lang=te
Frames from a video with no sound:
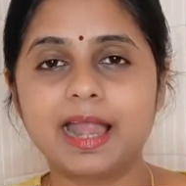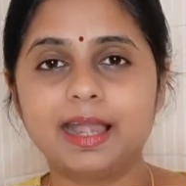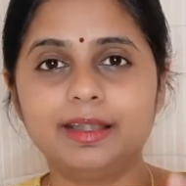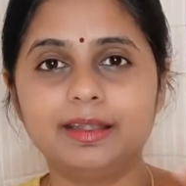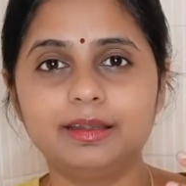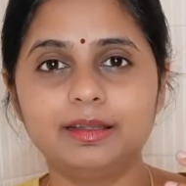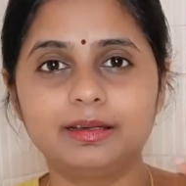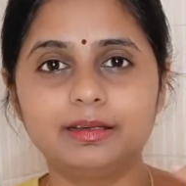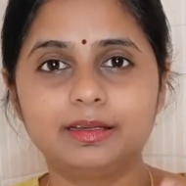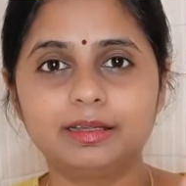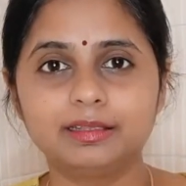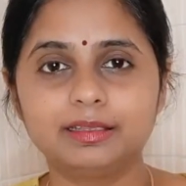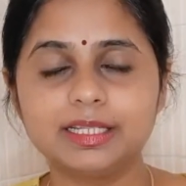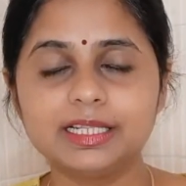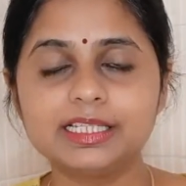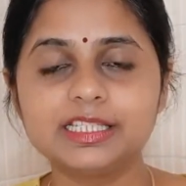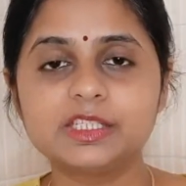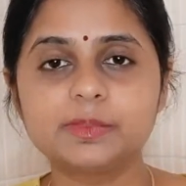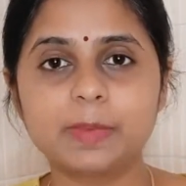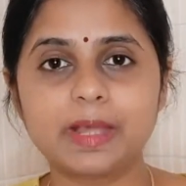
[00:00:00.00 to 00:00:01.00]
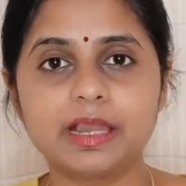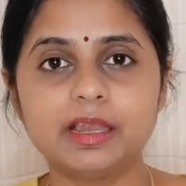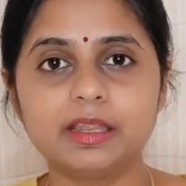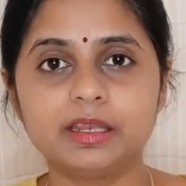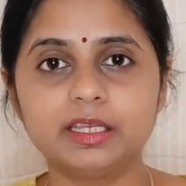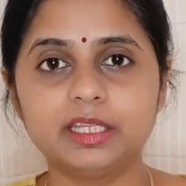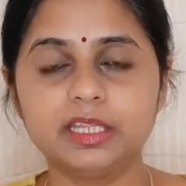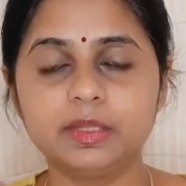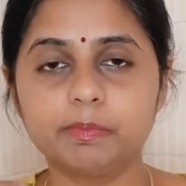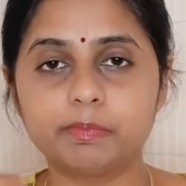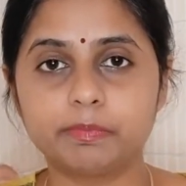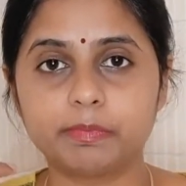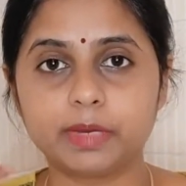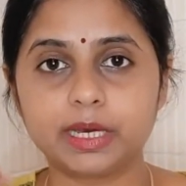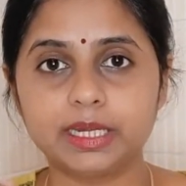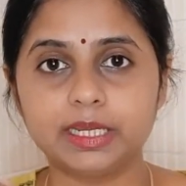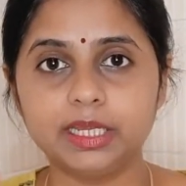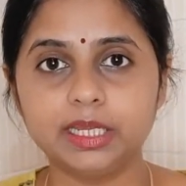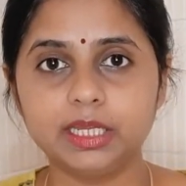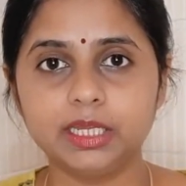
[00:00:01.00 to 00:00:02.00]
అండ్ uh, దీని స్మెల్ అనేది
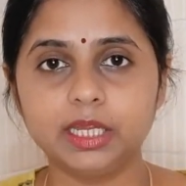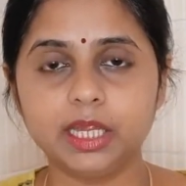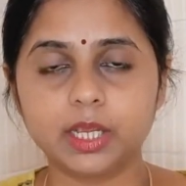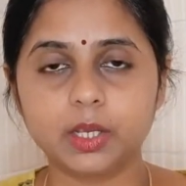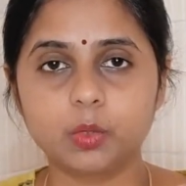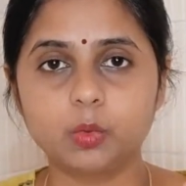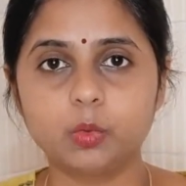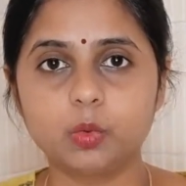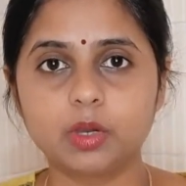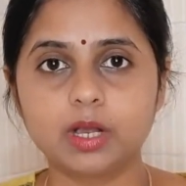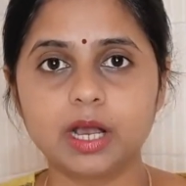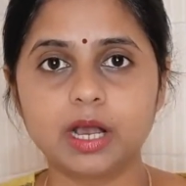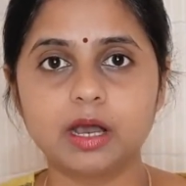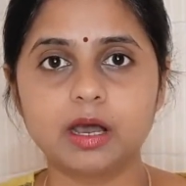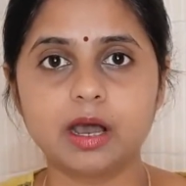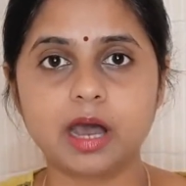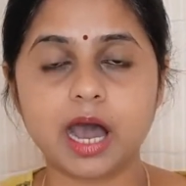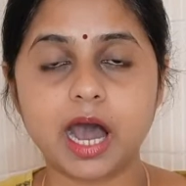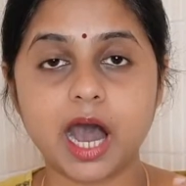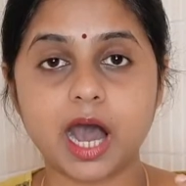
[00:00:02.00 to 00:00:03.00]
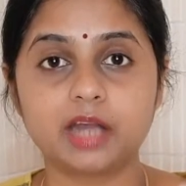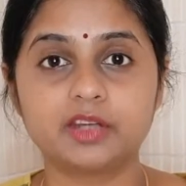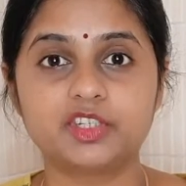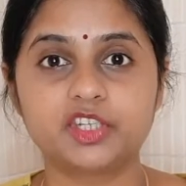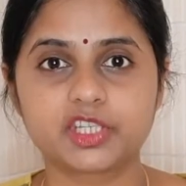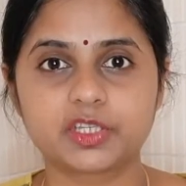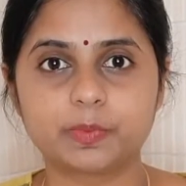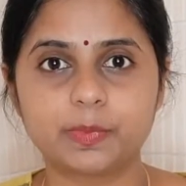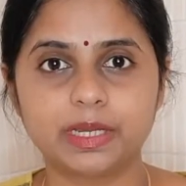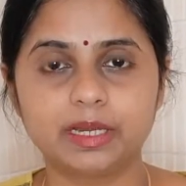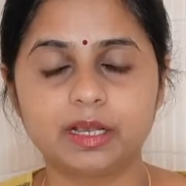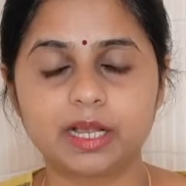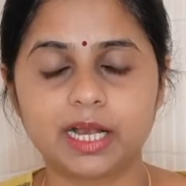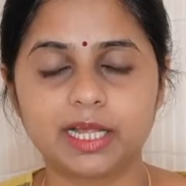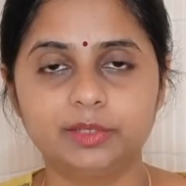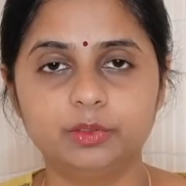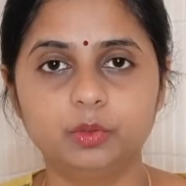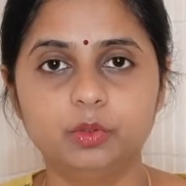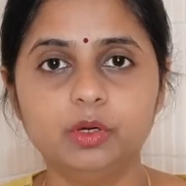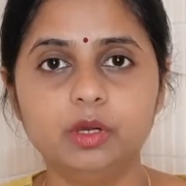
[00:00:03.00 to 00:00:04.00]
మరీ ఎక్కువగా హార్ష్ స్మెల్
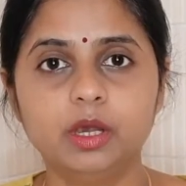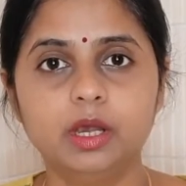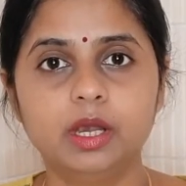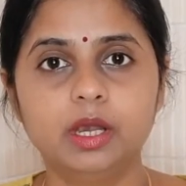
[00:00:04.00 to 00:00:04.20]
కాదు